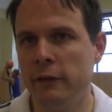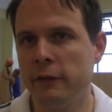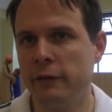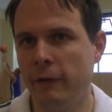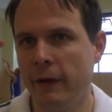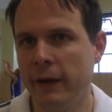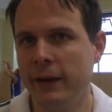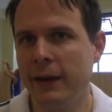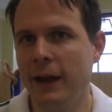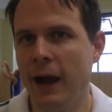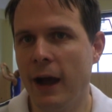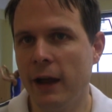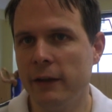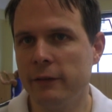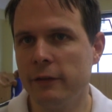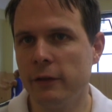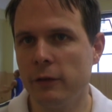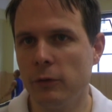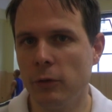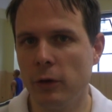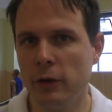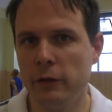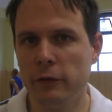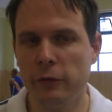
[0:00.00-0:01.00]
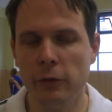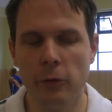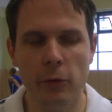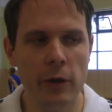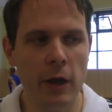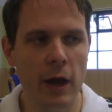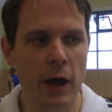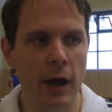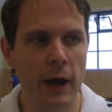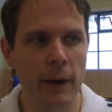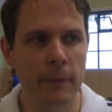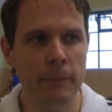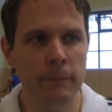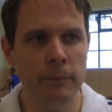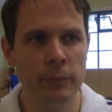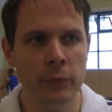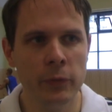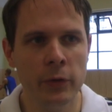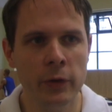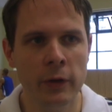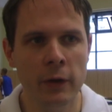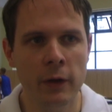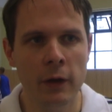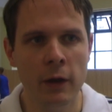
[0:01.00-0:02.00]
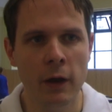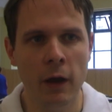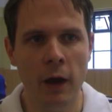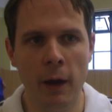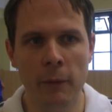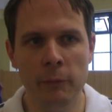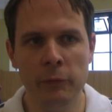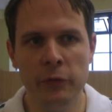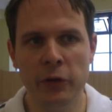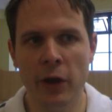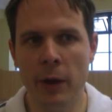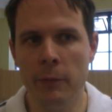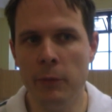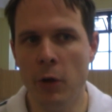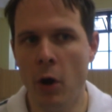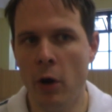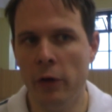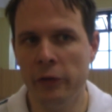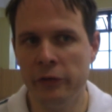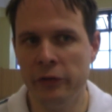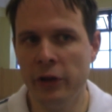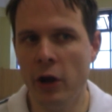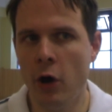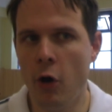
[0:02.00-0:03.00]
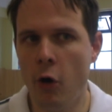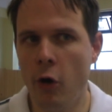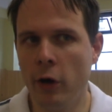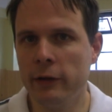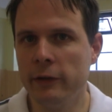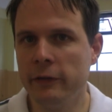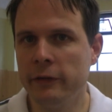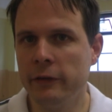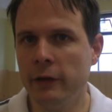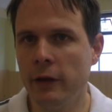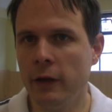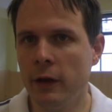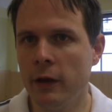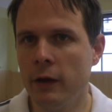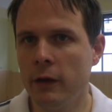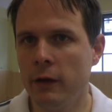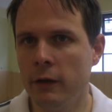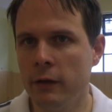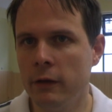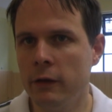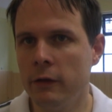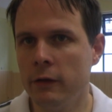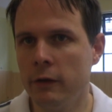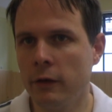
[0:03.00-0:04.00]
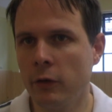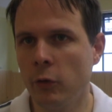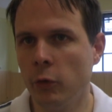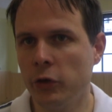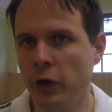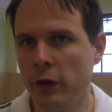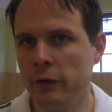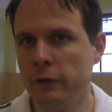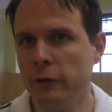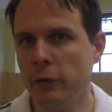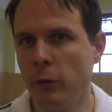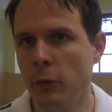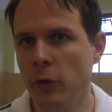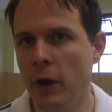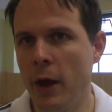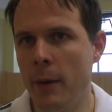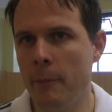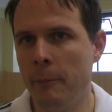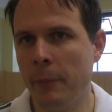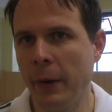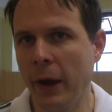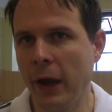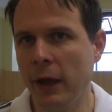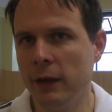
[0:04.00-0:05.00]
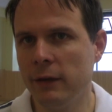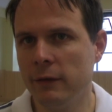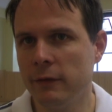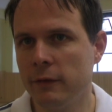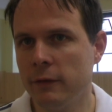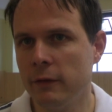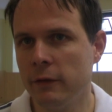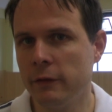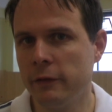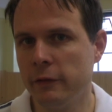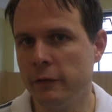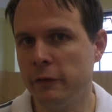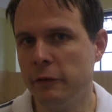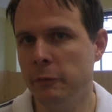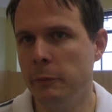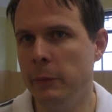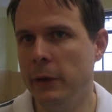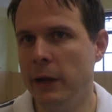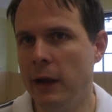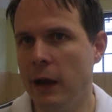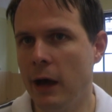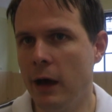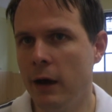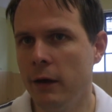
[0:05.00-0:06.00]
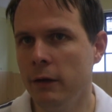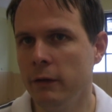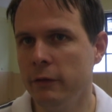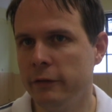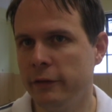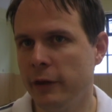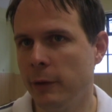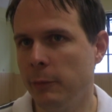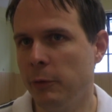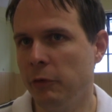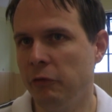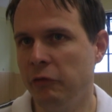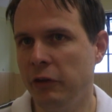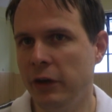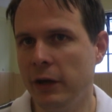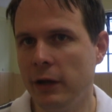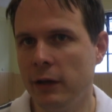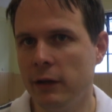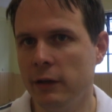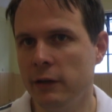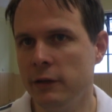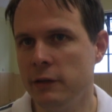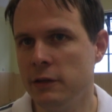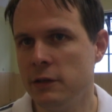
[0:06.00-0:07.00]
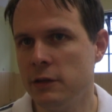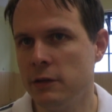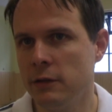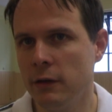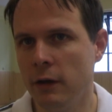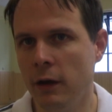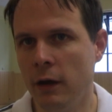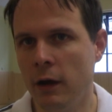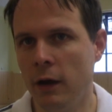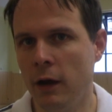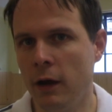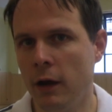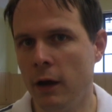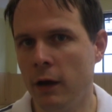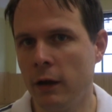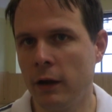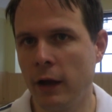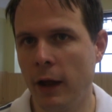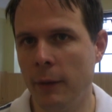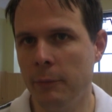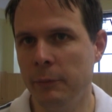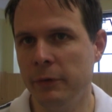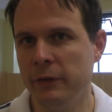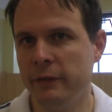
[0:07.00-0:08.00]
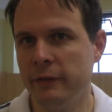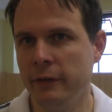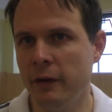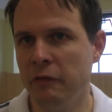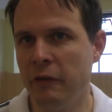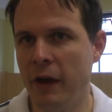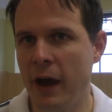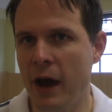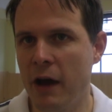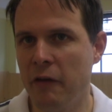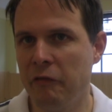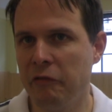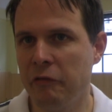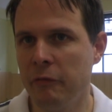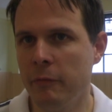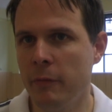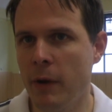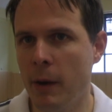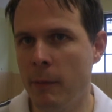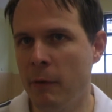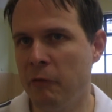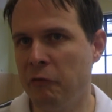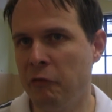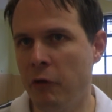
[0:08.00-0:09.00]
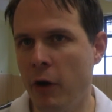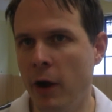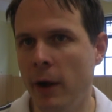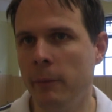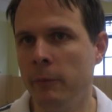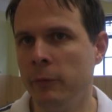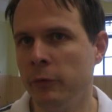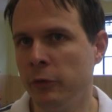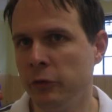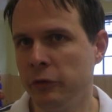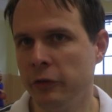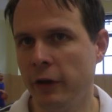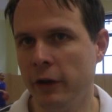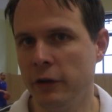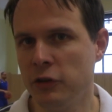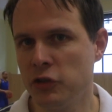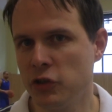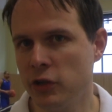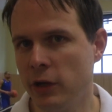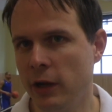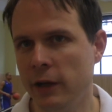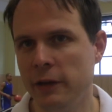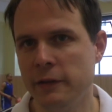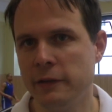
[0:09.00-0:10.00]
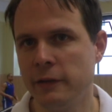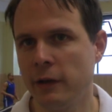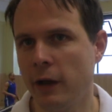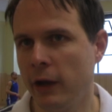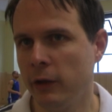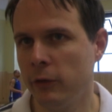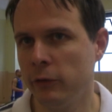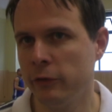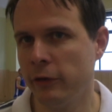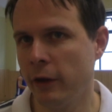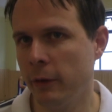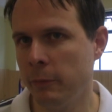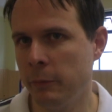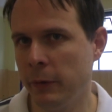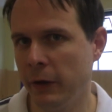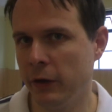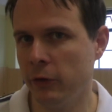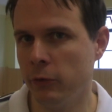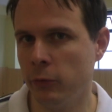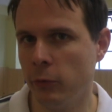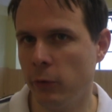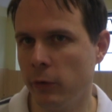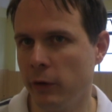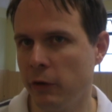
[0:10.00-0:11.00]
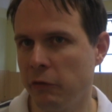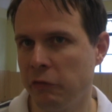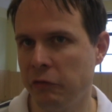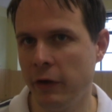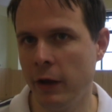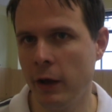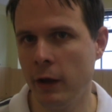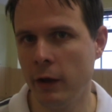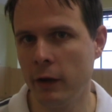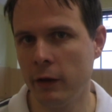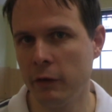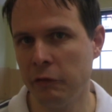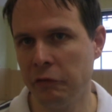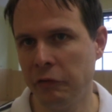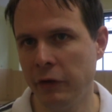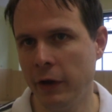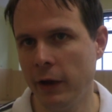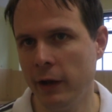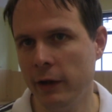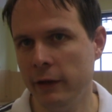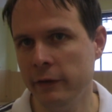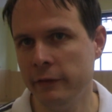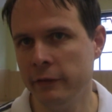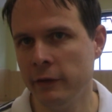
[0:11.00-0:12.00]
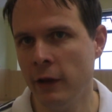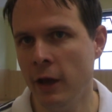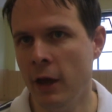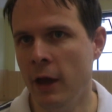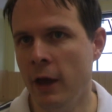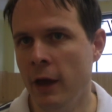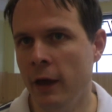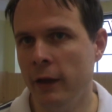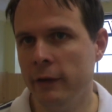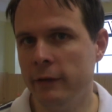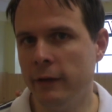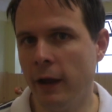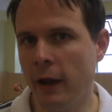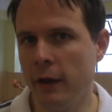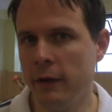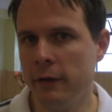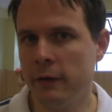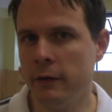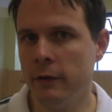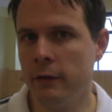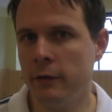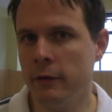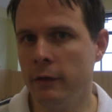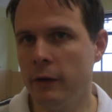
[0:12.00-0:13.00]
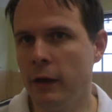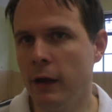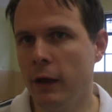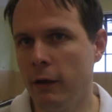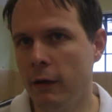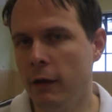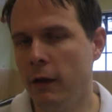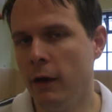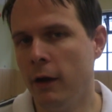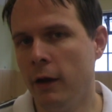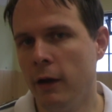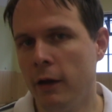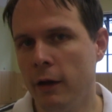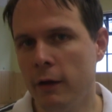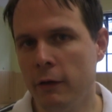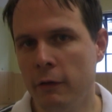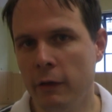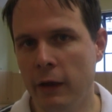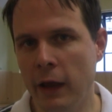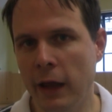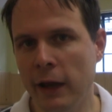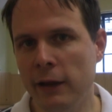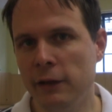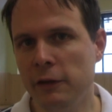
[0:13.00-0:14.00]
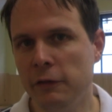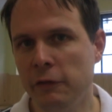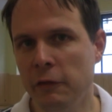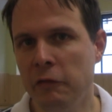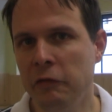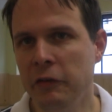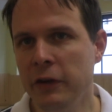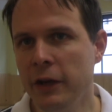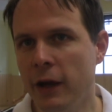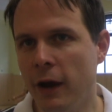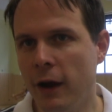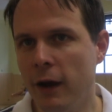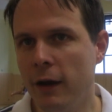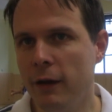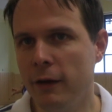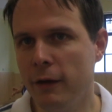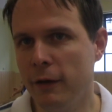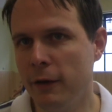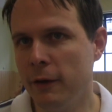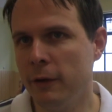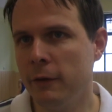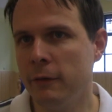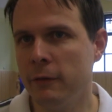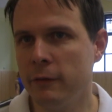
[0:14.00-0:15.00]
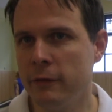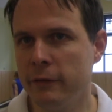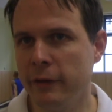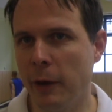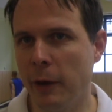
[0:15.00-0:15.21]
Zwei-Guard-Situation haben. Ähm, sie haben eine sehr ordentliche Rotation am Brett. Das ist Miller, sehr beweglich, äh, kann ein bisschen werfen, aber vor allem durch seine Schnelligkeit und seinen Pick and Roll gefähr gefährlich. Dann äh, ähnlich wie wir, äh,